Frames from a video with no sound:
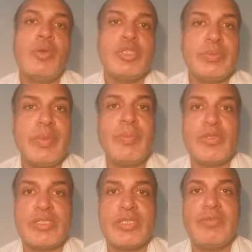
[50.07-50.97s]
कुछ भी
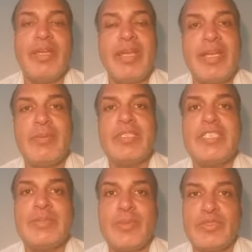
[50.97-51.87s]
पॉजिटिव एक भी
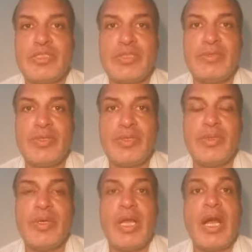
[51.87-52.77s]
चीज़ पॉजिटिव हुई
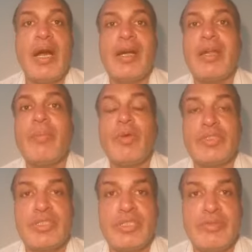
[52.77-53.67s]
हो अगर
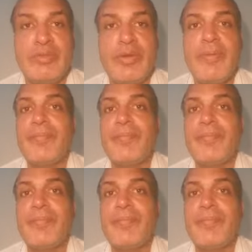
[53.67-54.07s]
पॉजिटिव